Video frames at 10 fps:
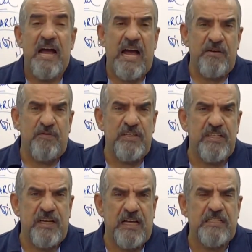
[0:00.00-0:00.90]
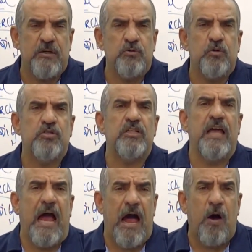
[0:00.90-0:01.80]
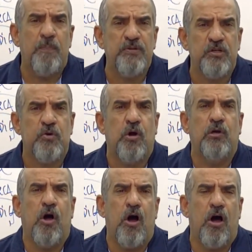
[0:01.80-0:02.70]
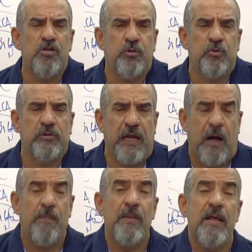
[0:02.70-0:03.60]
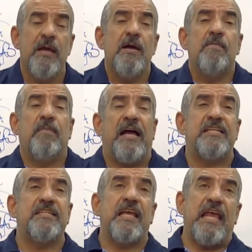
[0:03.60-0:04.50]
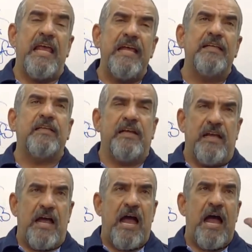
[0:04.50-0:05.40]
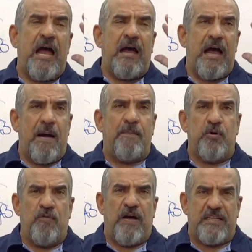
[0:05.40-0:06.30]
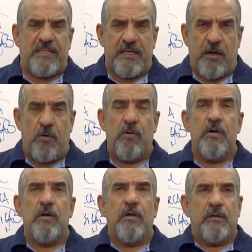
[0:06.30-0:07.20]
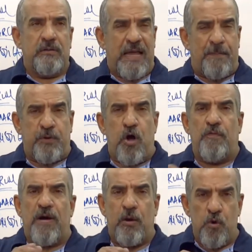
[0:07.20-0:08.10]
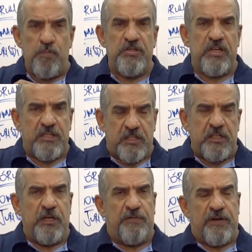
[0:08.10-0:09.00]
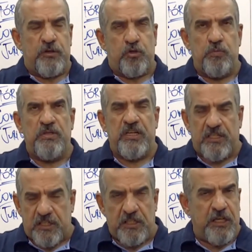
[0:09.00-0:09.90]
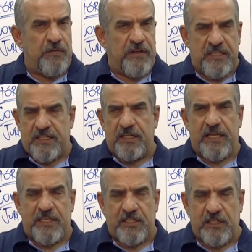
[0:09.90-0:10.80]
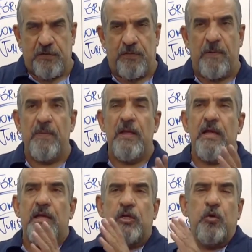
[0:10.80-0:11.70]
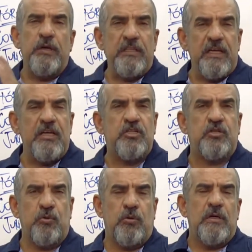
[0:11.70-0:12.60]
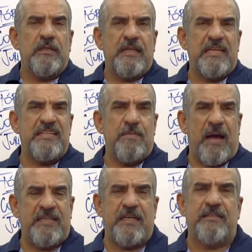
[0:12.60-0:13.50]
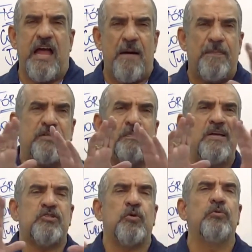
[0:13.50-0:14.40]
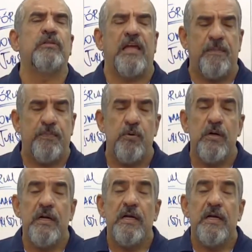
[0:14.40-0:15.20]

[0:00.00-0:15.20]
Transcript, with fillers: a investigação social, psicológico, tal. Mas entre a aprovação na prova objetiva, subjetiva, dissertativa e o início das demais etapas passou um tempo.